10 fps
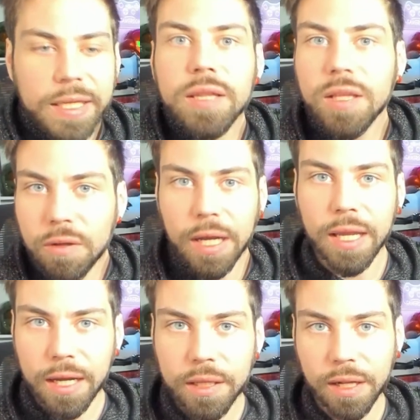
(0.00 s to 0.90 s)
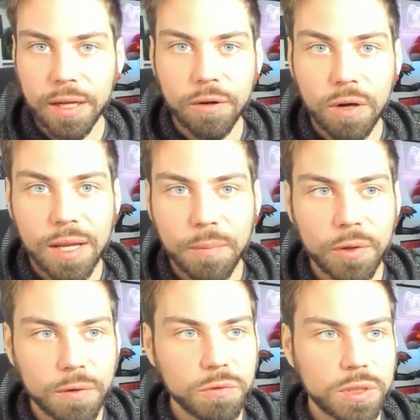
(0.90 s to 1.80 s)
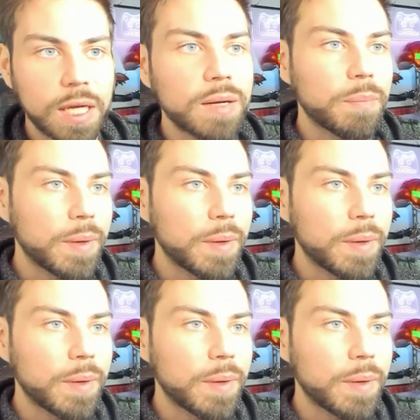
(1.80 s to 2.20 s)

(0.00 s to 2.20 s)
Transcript: Y entiendo que haya gente a la que no le haya podido gustar,